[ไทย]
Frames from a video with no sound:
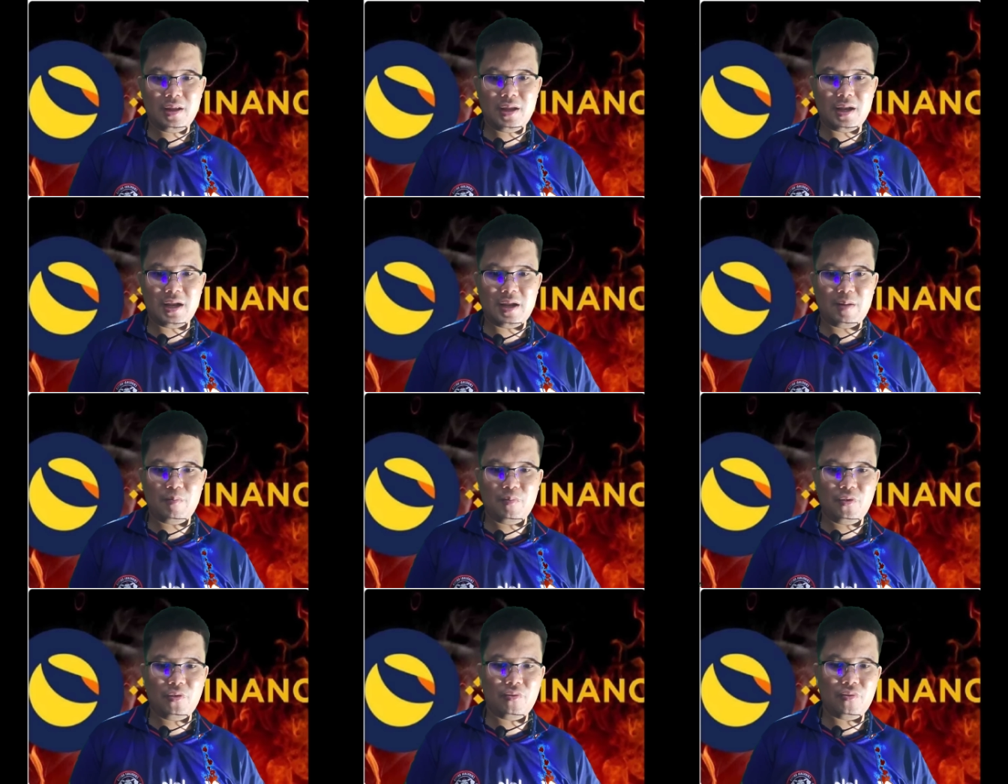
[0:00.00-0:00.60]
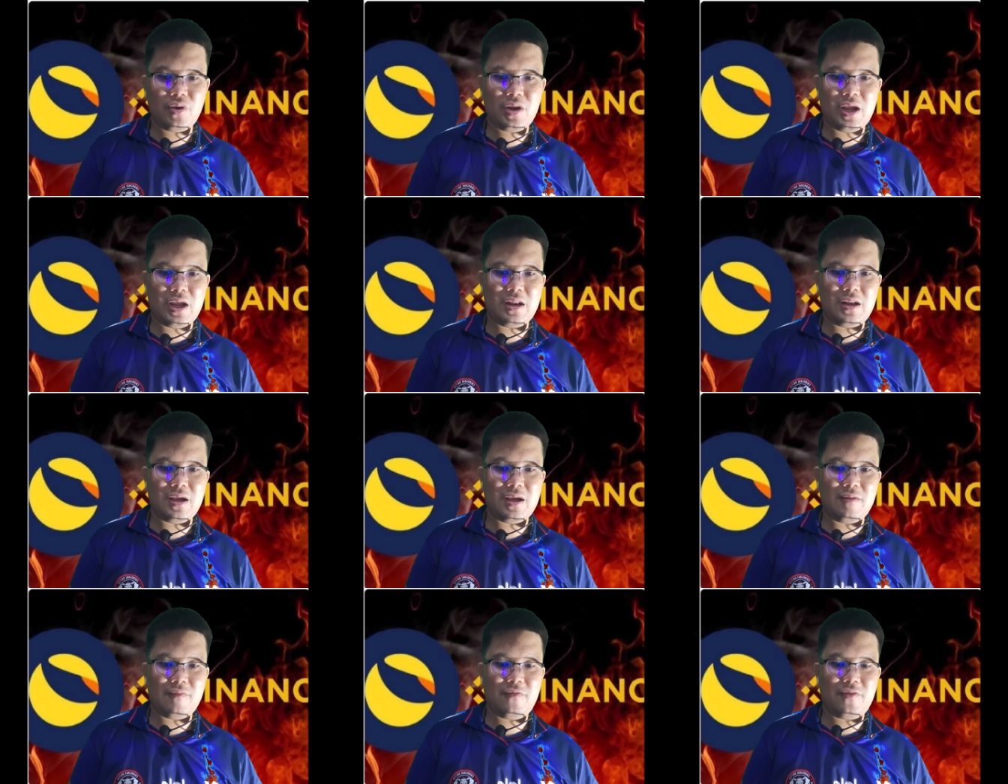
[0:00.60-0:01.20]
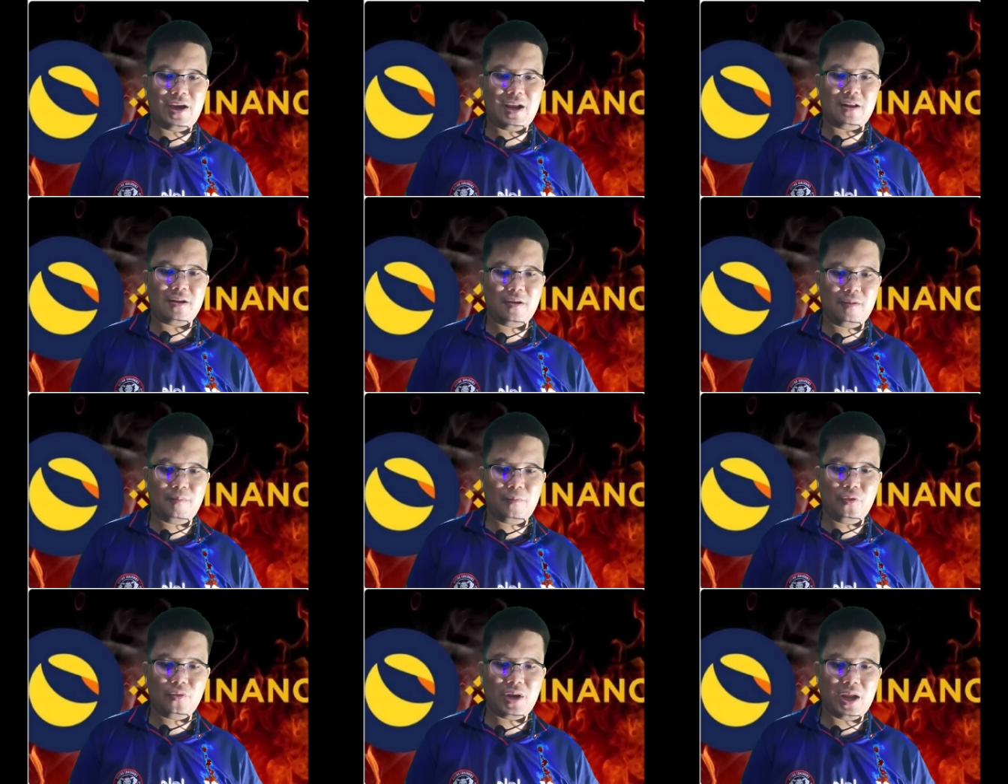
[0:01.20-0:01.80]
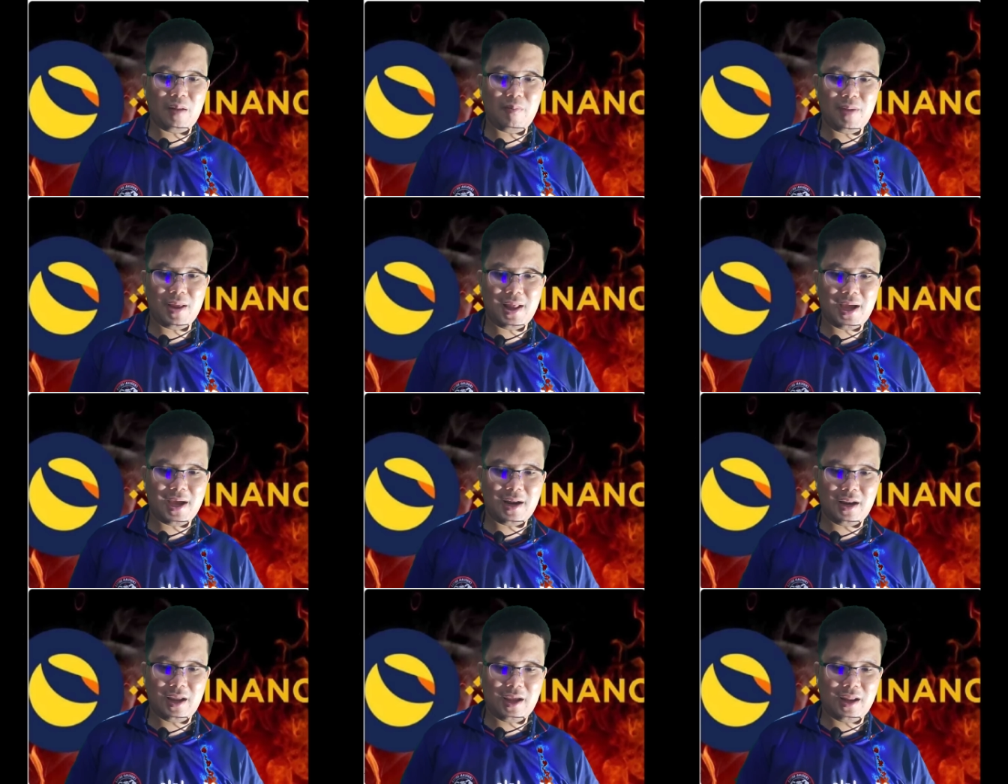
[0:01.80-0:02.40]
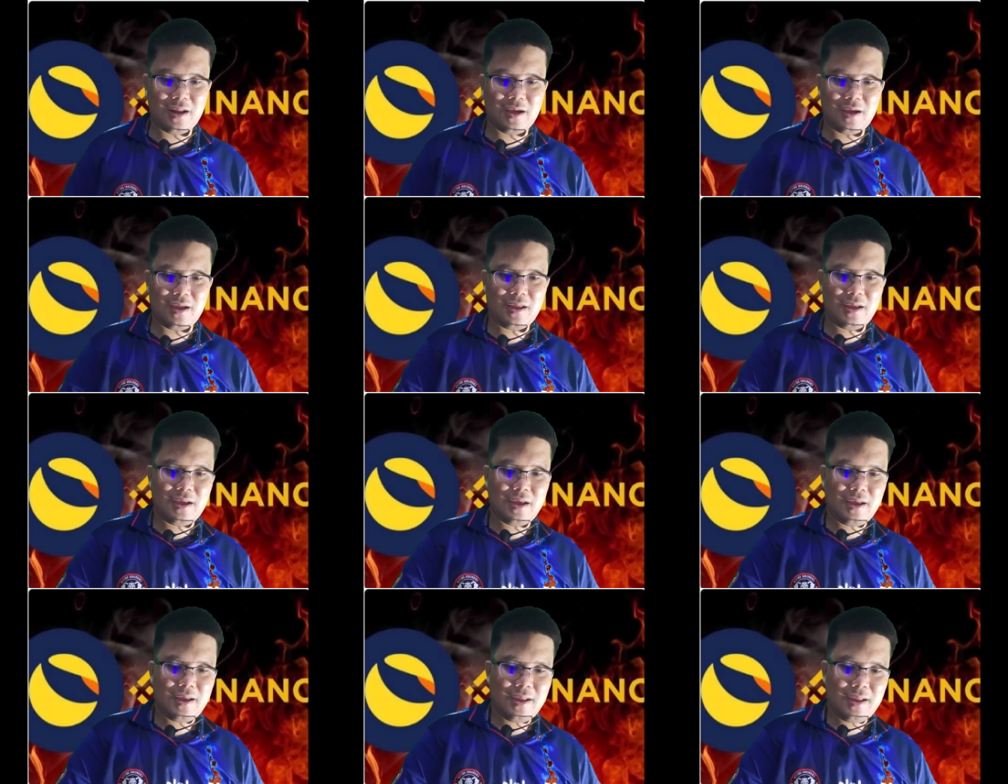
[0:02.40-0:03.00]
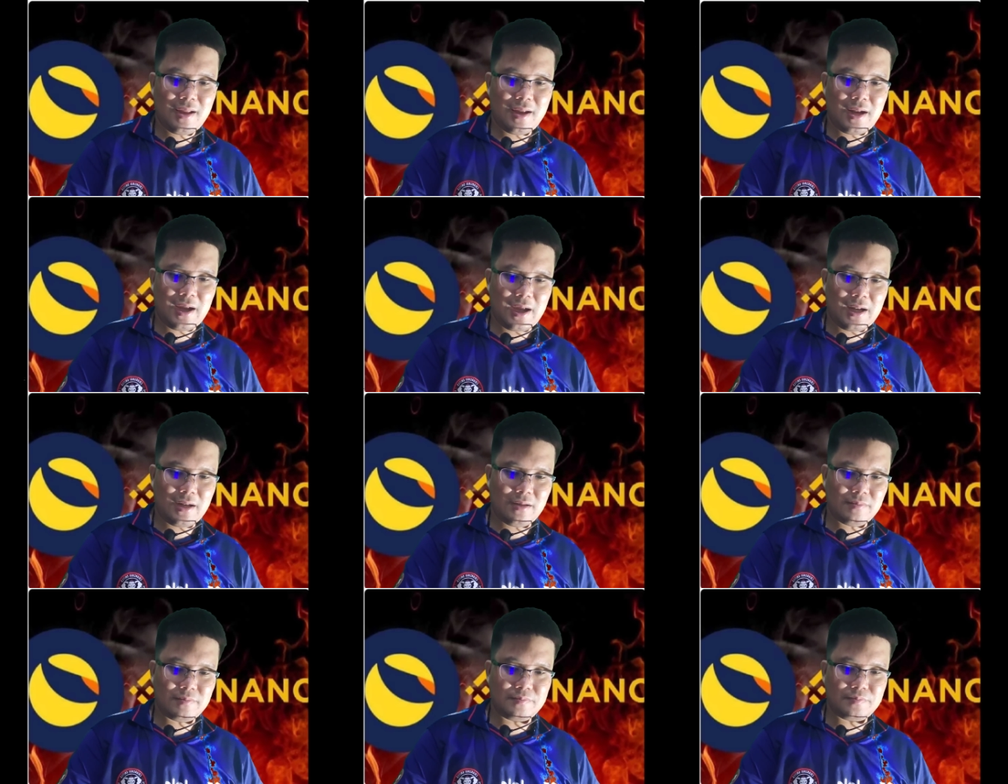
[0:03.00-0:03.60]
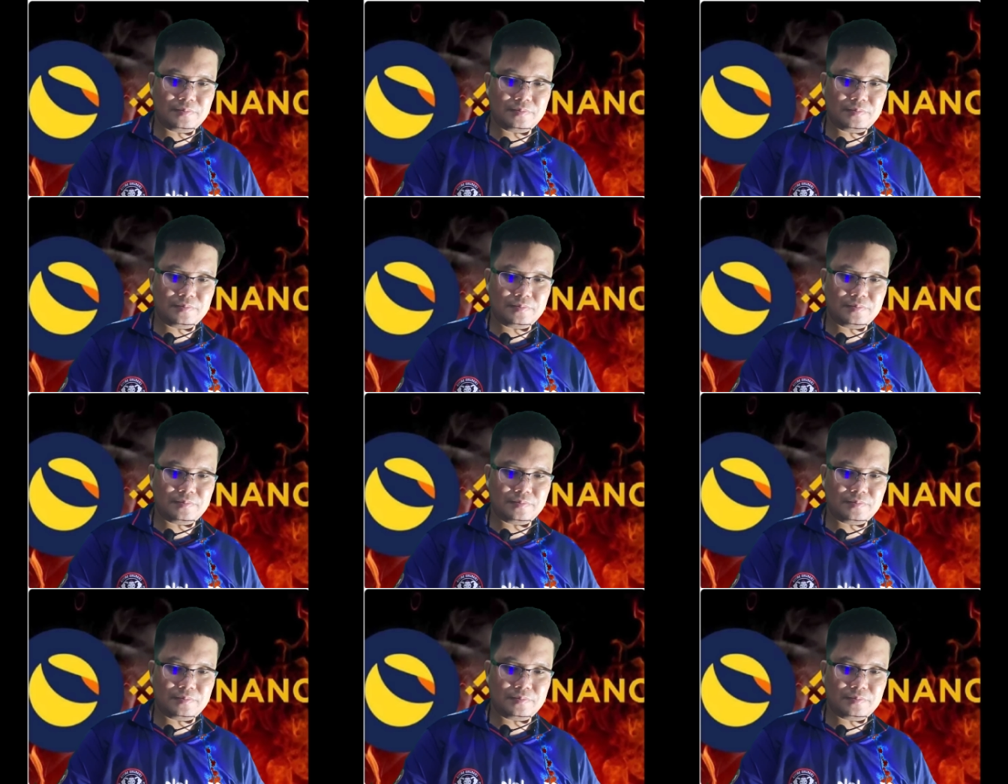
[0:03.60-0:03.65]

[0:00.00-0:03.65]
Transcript: ฉะนั้นมุ่งเน้นเนี่ยฝัดก็มุ่งเน้นไปทางนี้นะฉะนั้น